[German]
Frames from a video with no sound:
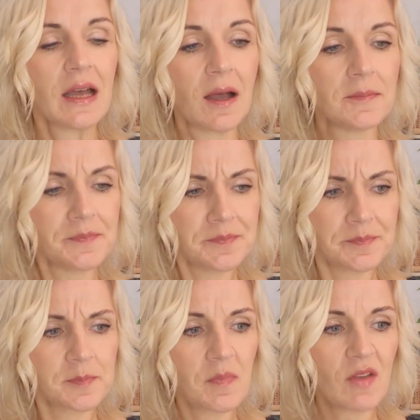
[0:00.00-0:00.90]
Ähm,
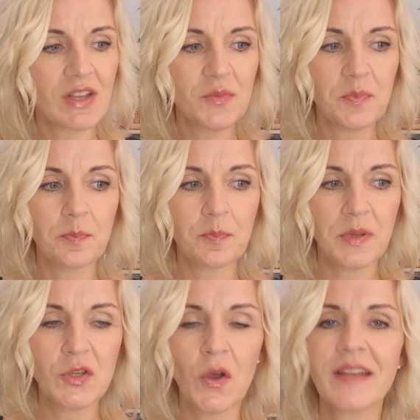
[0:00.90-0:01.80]
was
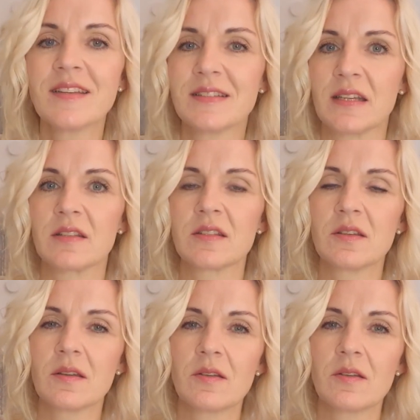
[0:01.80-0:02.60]
bedeutet das?